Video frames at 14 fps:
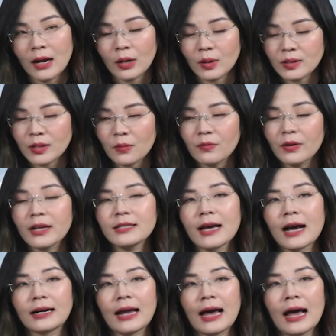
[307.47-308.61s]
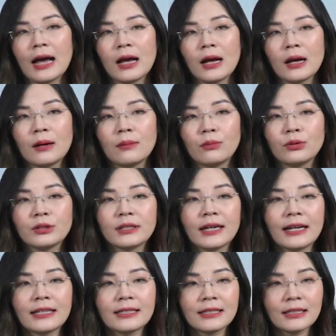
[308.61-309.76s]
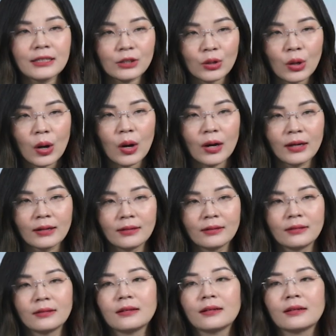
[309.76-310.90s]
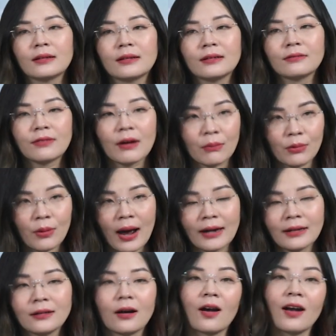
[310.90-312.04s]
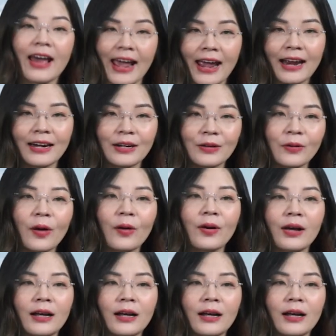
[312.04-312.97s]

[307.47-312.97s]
Nó giống với cái dạng là moshikasuruto, phỏng đoán có lẽ, đúng không?